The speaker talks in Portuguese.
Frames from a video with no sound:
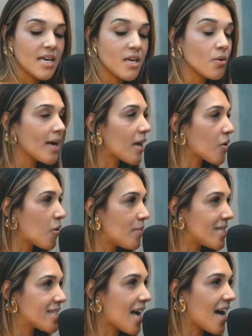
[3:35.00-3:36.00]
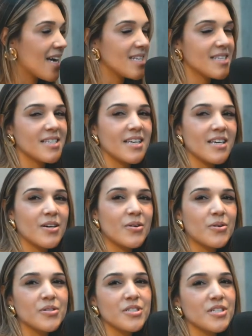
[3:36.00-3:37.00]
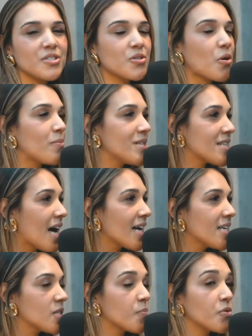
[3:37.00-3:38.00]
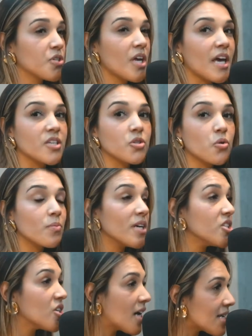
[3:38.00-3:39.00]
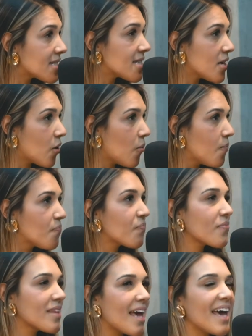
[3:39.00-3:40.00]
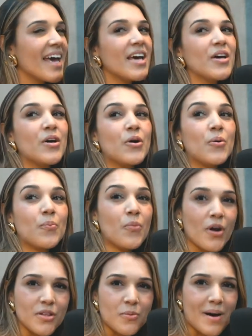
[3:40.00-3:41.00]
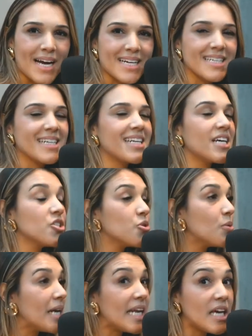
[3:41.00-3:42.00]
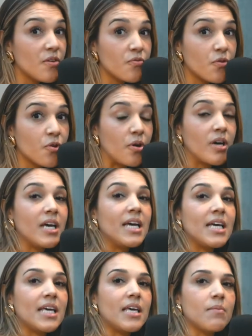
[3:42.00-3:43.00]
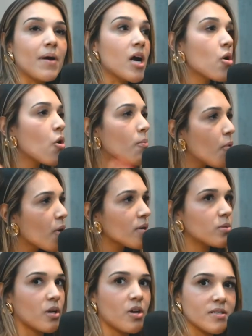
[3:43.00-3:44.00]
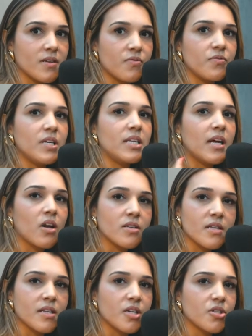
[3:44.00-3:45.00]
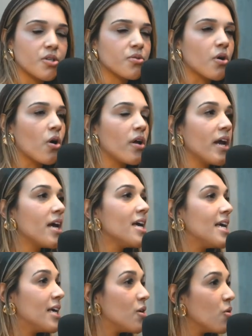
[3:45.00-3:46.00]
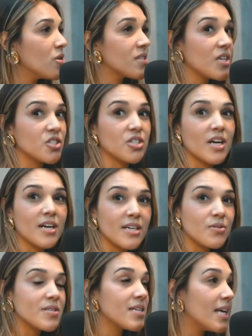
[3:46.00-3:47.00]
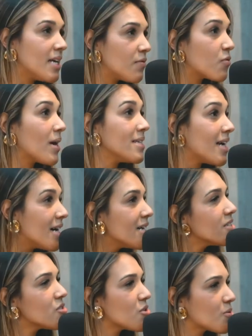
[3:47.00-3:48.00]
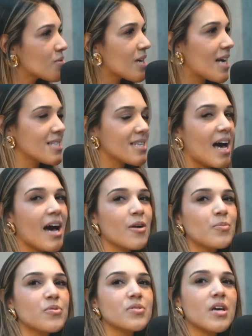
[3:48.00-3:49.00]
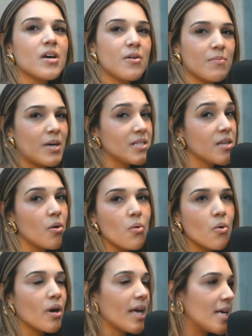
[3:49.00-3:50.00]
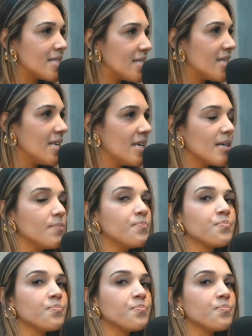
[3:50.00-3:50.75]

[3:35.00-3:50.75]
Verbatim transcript: E eu quero começar esse. Hoje, a gente começar aqui esse podcast com uma indicação, né? Muito bacana de um livro que marcou muito a nossa vida, a nossa trajetória. Eu gostaria de ter lido esse livro ainda antes de nos casarmos, mas não o conhecia,